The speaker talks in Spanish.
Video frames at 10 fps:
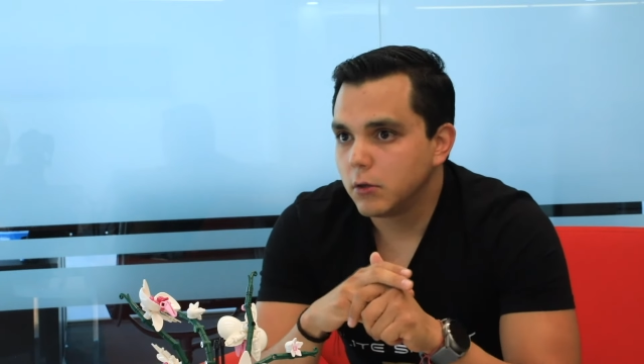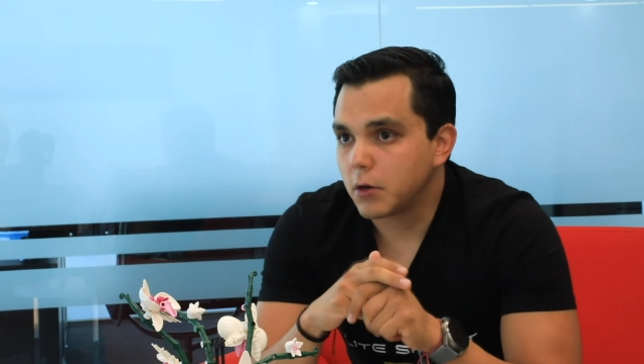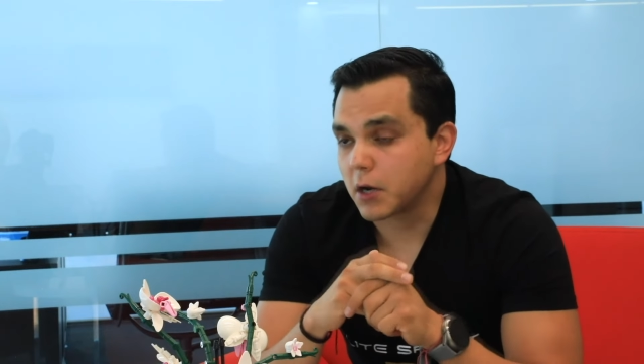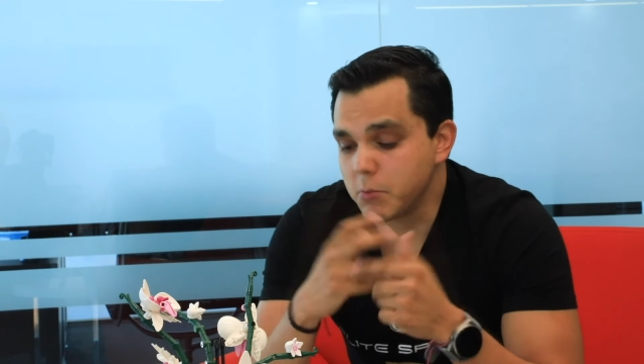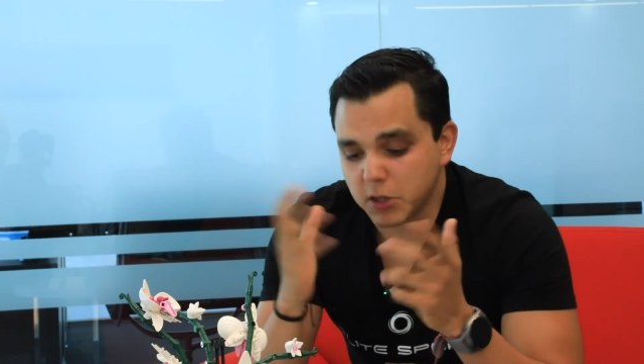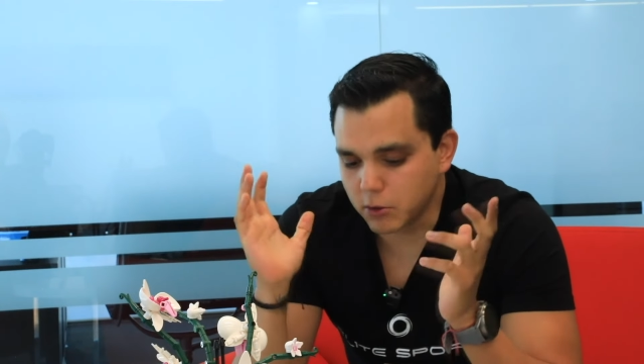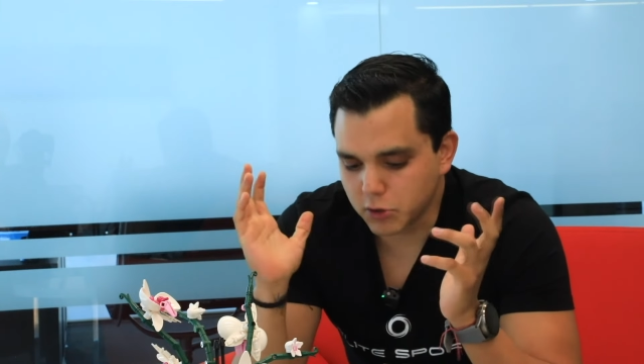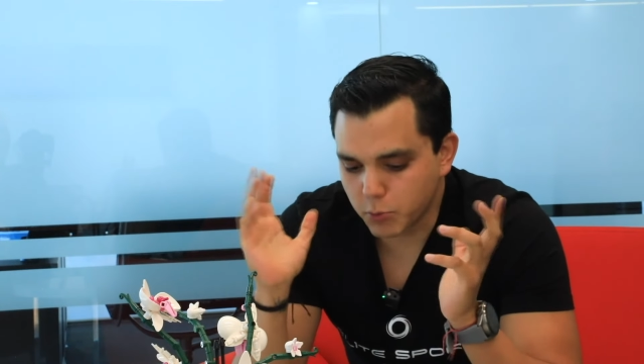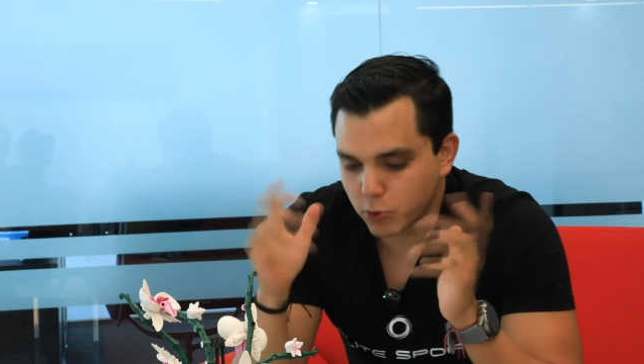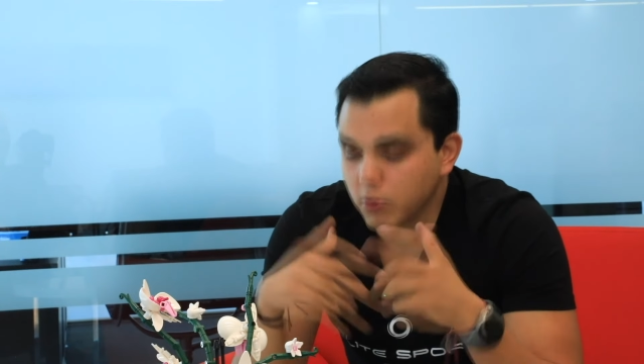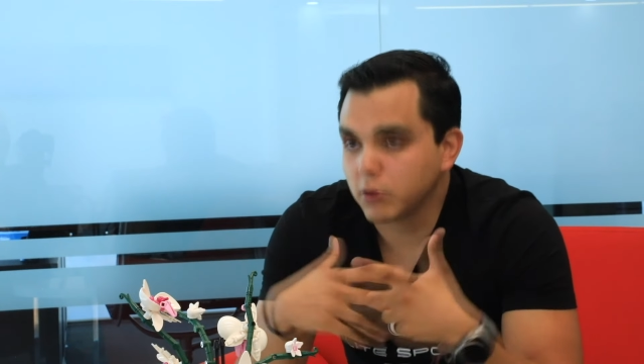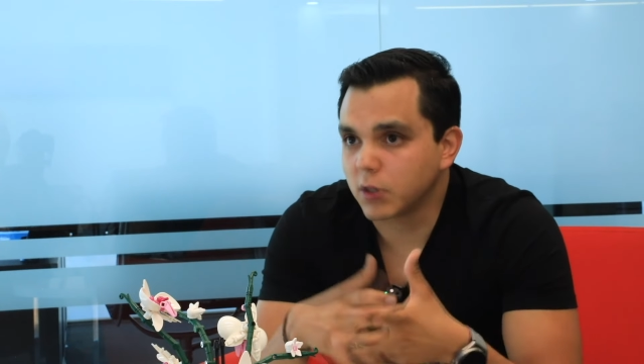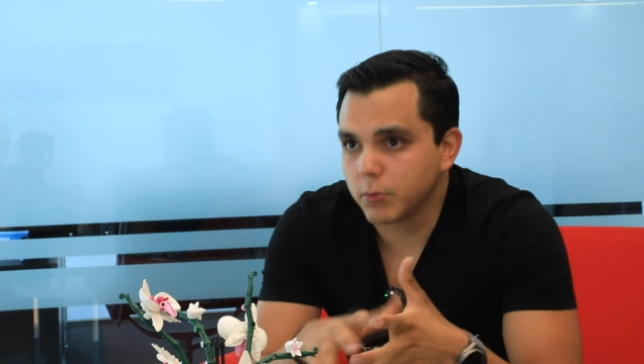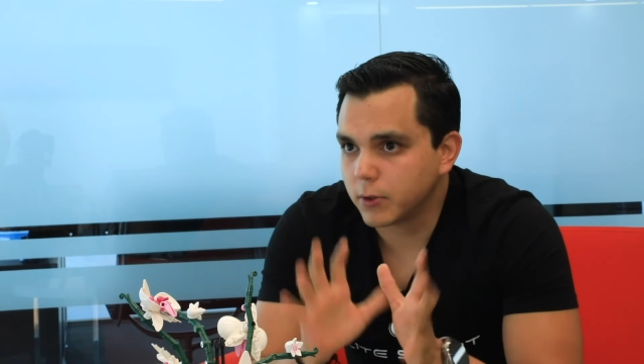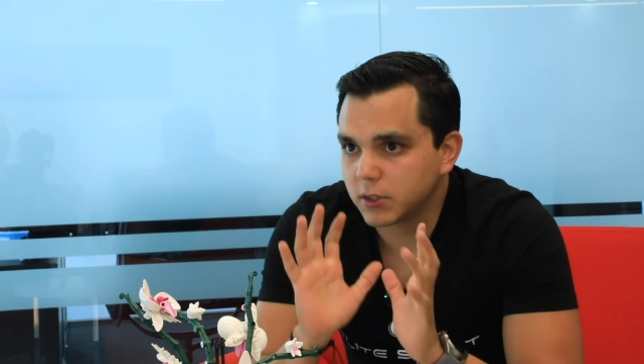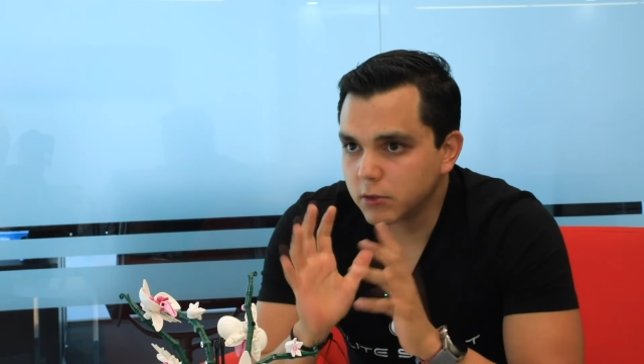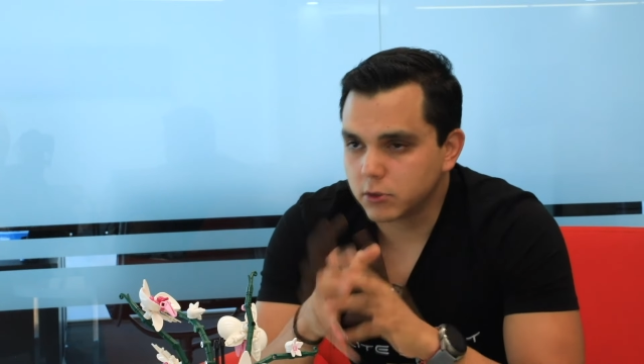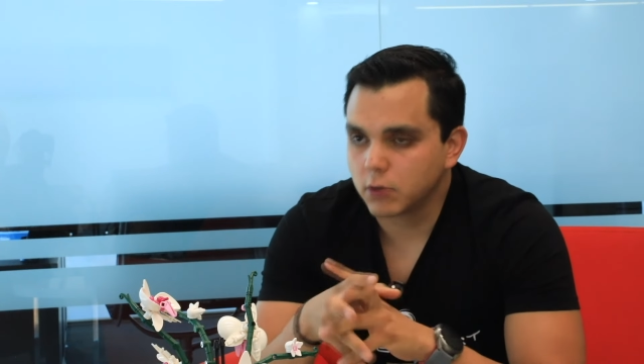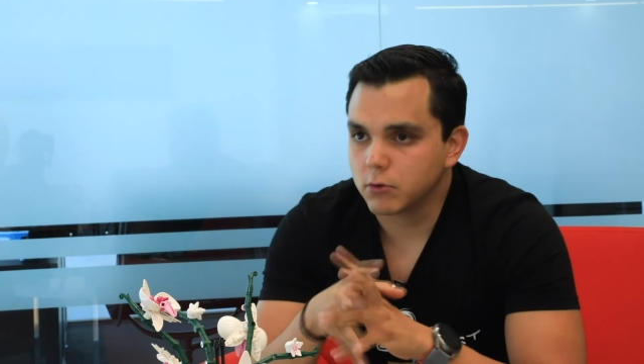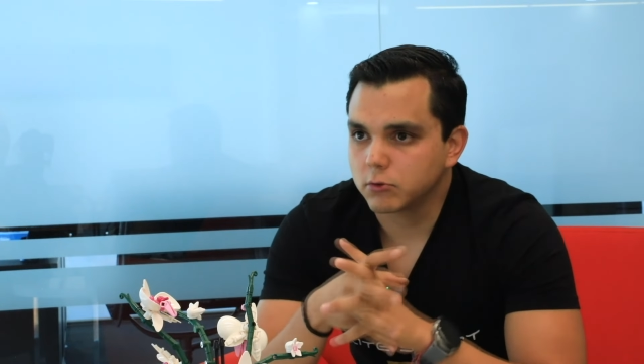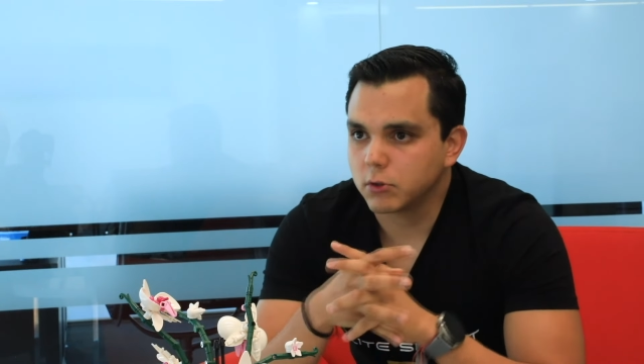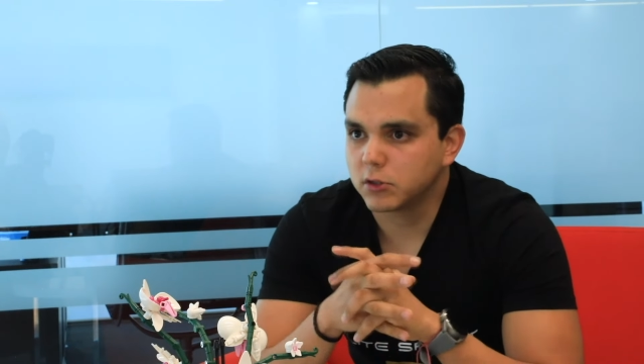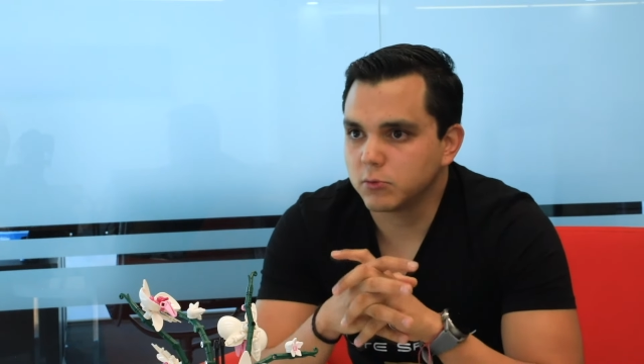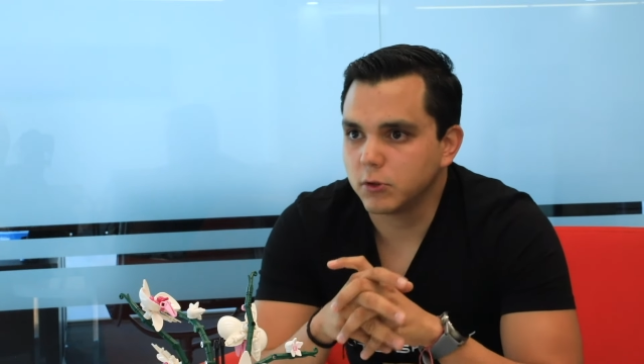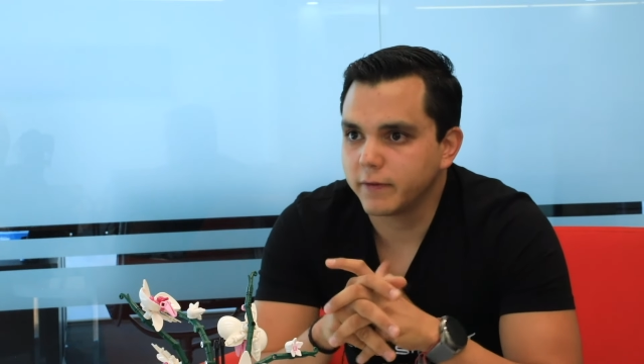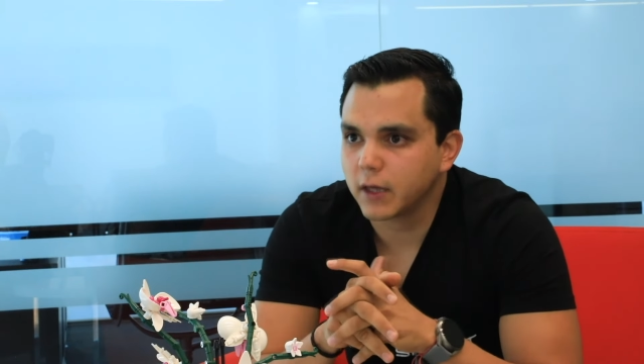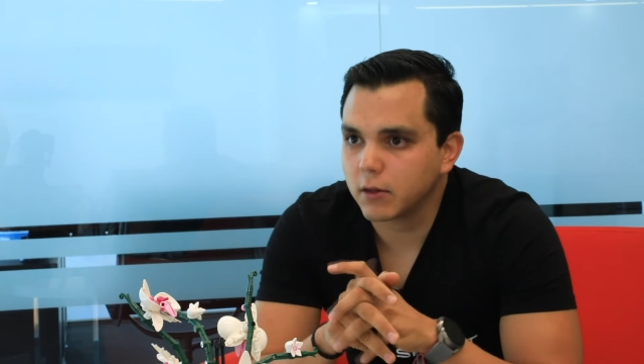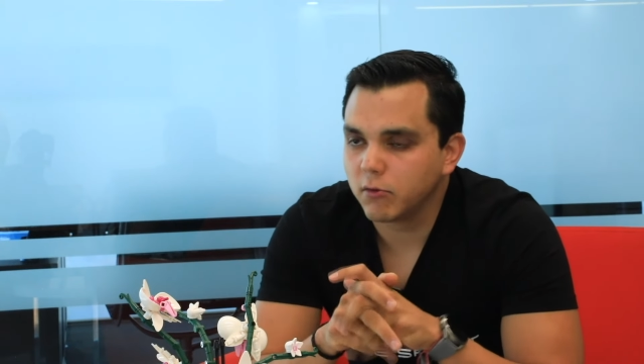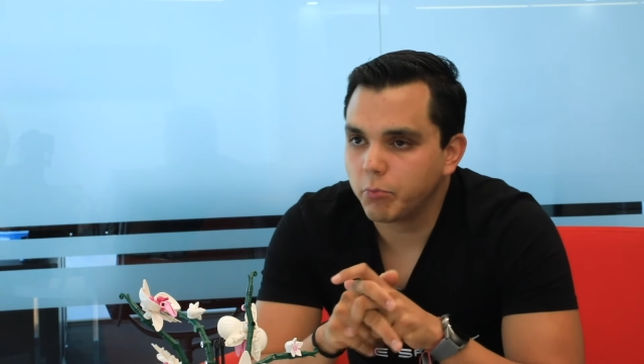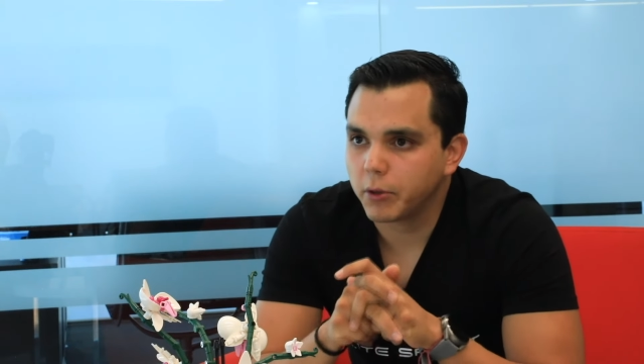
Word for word: realmente no sé por cuánto tiempo va a seguir usando los guantes modificados,